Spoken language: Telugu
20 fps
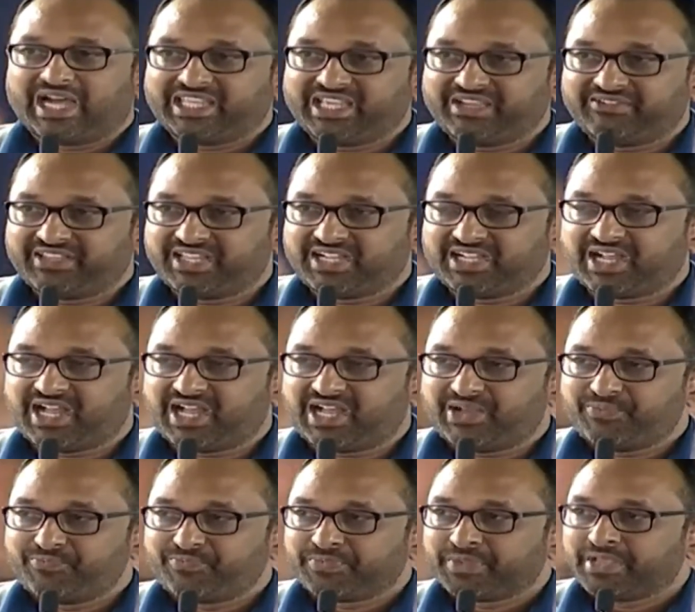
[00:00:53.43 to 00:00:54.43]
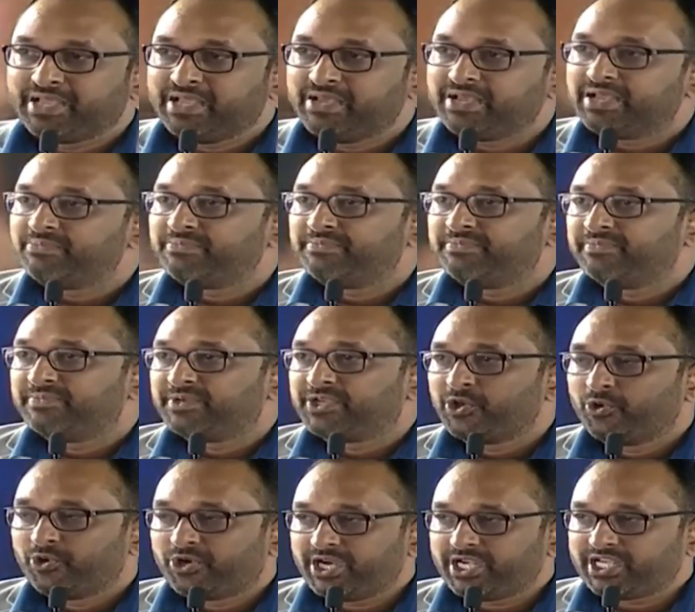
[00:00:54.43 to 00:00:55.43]
అదేవిధంగా
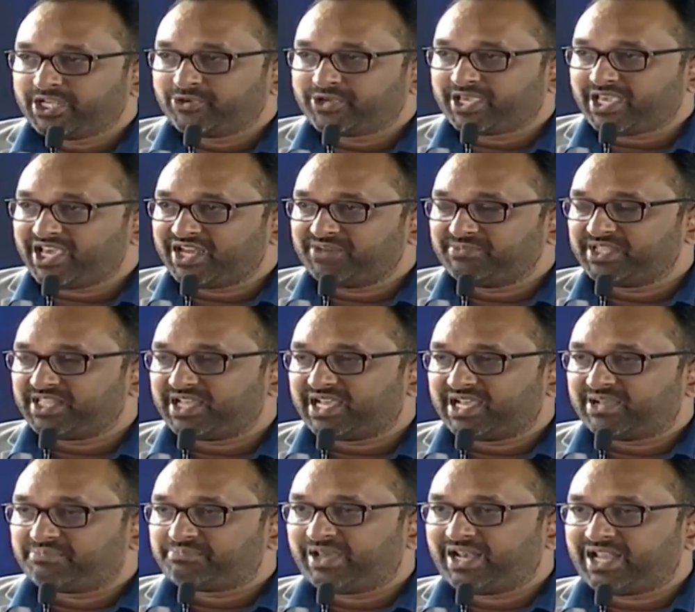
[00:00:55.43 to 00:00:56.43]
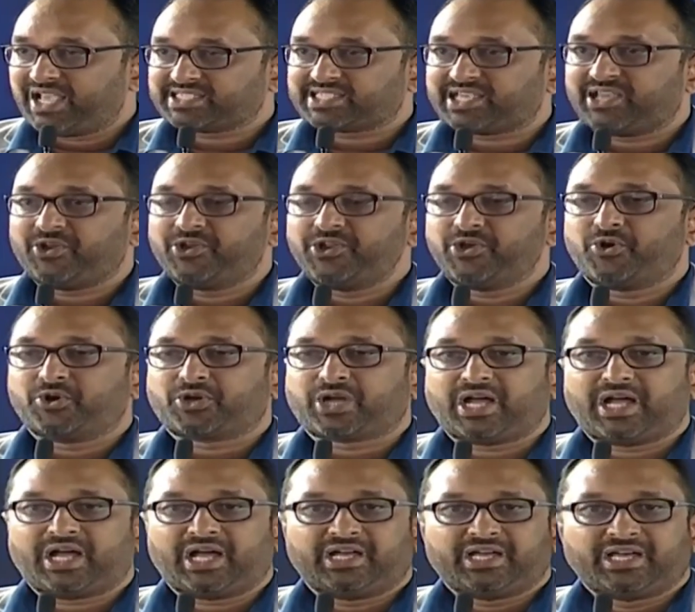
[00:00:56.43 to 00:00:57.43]
క్యూరేటివ్ కేర్ మీద పలాసలోని ఒక
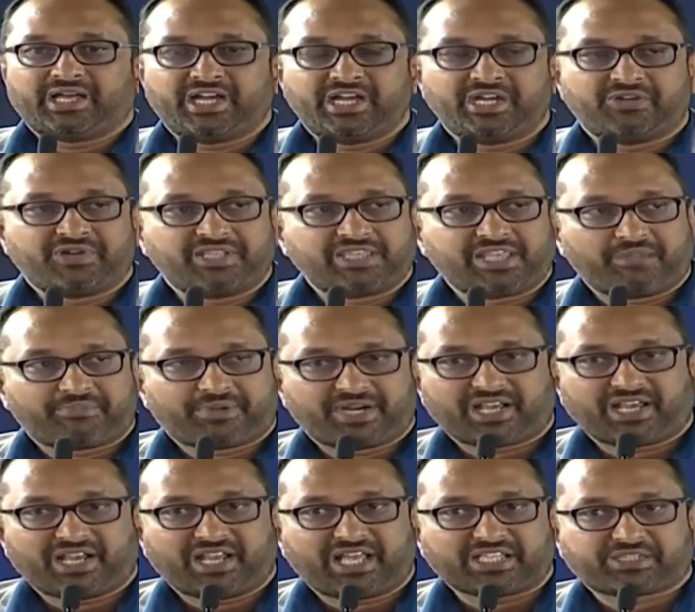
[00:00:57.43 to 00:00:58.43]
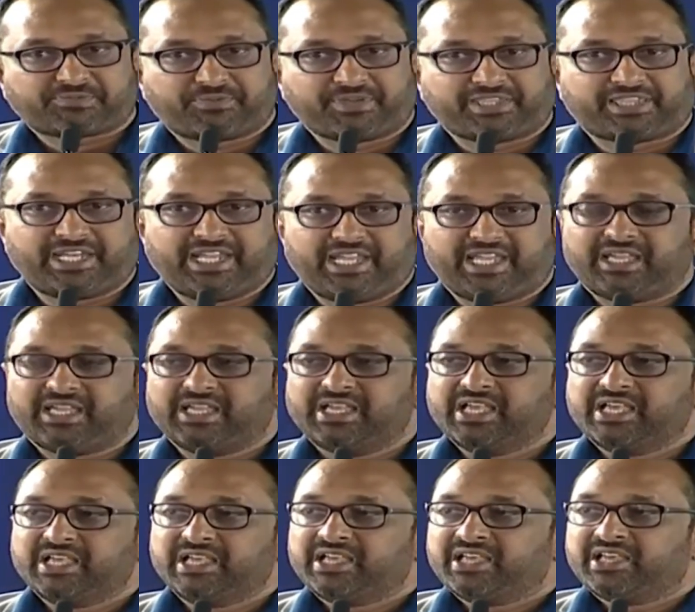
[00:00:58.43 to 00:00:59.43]
రెండు వందల పడకల ఆసుపత్రి
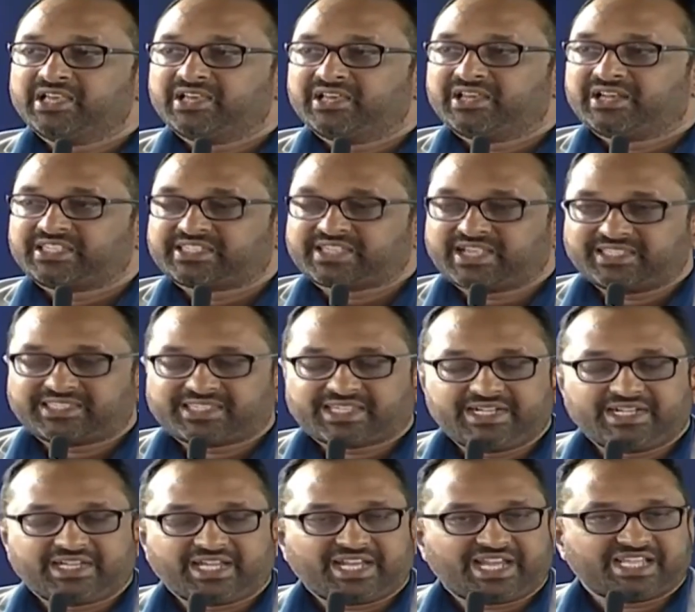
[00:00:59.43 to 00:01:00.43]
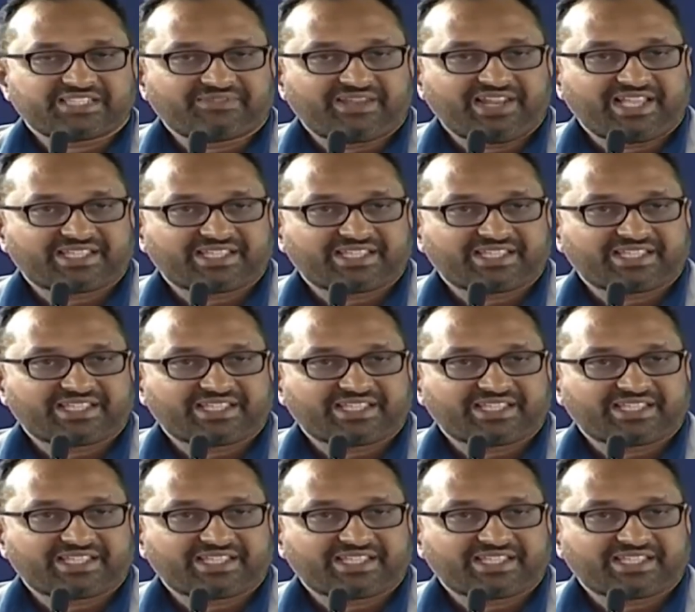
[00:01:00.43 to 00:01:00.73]
రీసెర్చ్ సెంటర్ యాజ్